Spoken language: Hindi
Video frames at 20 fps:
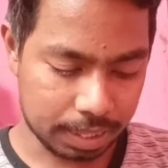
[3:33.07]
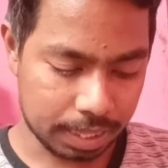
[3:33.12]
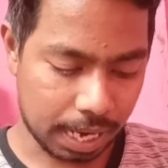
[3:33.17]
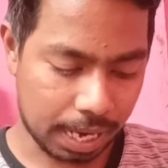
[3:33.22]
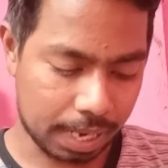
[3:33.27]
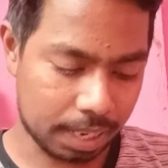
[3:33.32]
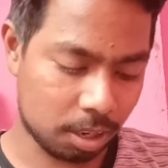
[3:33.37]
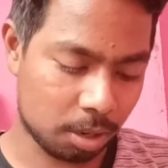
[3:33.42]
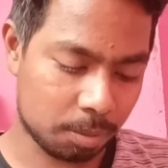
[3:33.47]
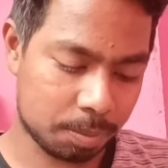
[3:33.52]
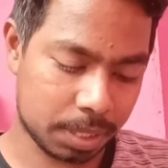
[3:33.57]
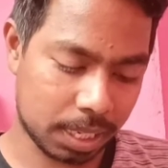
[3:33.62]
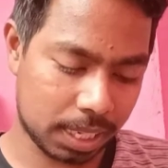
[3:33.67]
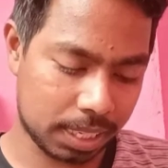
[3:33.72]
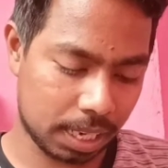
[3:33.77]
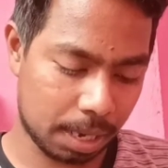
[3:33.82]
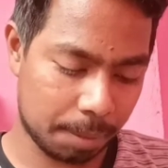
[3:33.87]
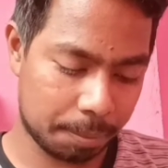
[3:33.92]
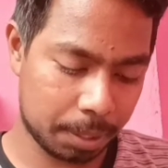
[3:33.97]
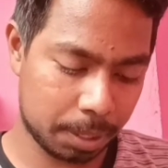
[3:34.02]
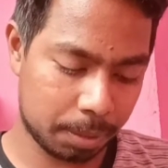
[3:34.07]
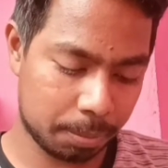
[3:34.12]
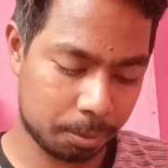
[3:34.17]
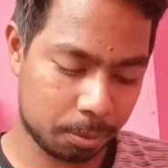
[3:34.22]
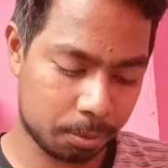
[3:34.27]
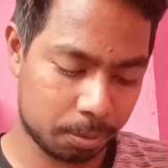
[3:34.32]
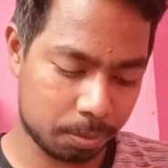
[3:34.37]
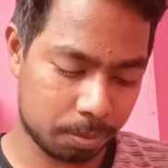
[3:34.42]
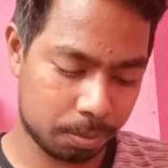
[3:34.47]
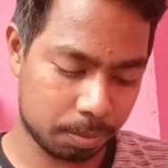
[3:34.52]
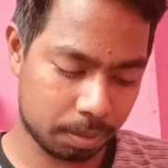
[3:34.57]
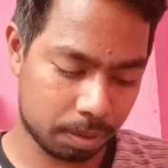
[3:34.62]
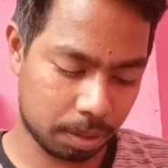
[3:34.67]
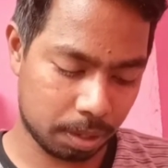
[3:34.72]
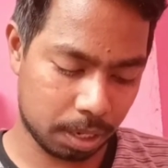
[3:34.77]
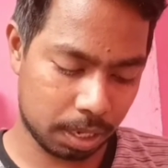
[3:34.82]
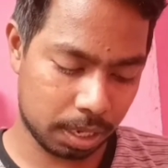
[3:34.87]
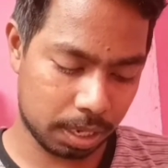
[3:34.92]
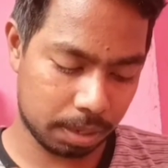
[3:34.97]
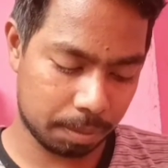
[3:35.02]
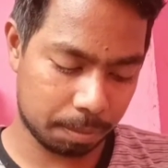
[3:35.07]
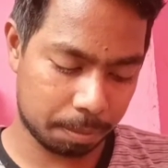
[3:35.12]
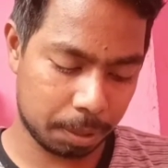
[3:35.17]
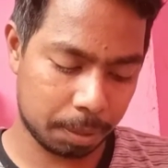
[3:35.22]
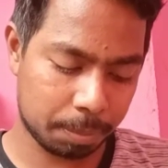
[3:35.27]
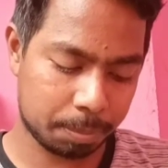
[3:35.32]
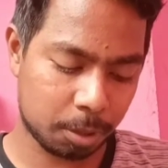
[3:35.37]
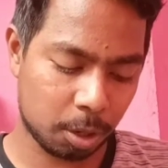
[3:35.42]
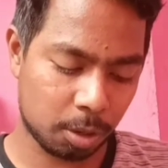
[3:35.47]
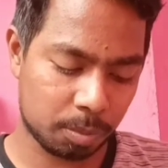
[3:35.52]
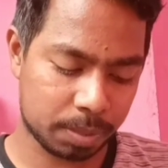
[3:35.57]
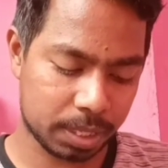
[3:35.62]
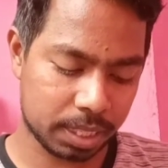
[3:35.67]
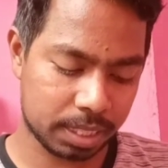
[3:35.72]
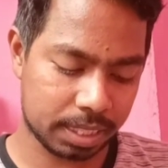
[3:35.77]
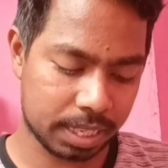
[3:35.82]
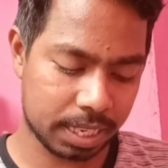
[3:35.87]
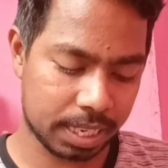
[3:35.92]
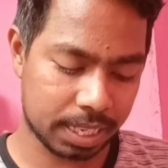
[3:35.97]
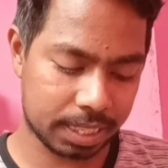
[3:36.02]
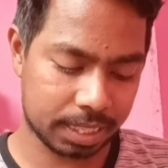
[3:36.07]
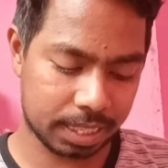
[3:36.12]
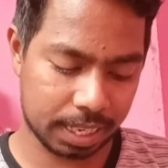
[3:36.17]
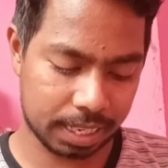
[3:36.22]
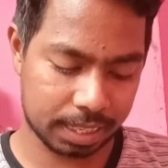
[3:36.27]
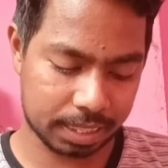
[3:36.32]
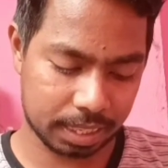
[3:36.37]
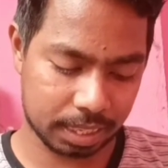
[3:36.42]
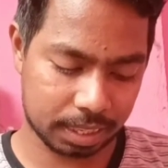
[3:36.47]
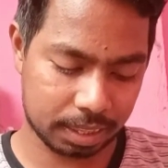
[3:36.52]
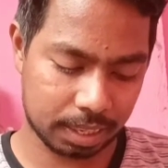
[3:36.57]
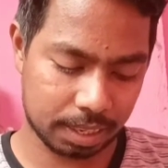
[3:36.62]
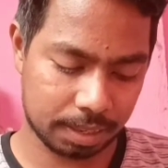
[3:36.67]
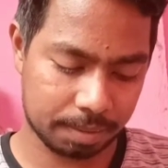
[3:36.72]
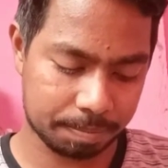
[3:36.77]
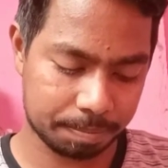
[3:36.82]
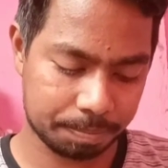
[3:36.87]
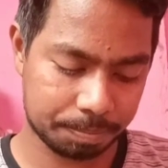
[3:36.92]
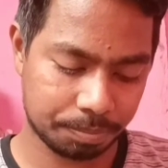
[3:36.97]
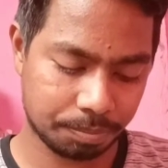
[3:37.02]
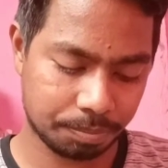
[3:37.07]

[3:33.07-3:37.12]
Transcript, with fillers: थर्ड ऑप्शन या फिर फिफ्थ ऑप्शन सिलेक्ट कर सकते हैं